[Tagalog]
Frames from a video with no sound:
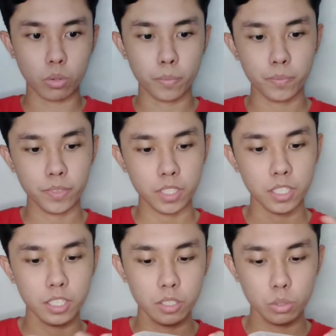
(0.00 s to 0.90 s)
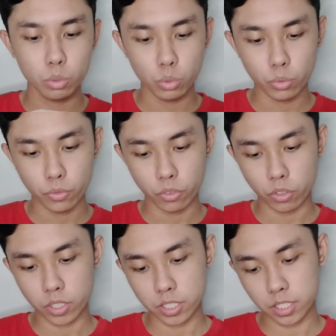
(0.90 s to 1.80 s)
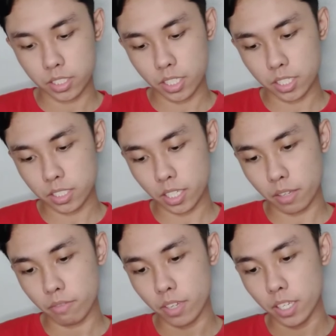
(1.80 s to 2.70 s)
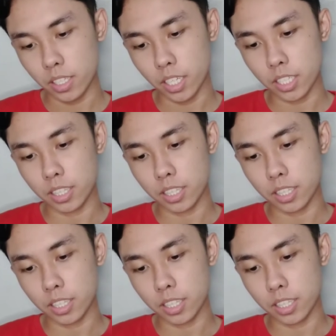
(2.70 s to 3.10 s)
to? 2, 4, 6, 7, 8,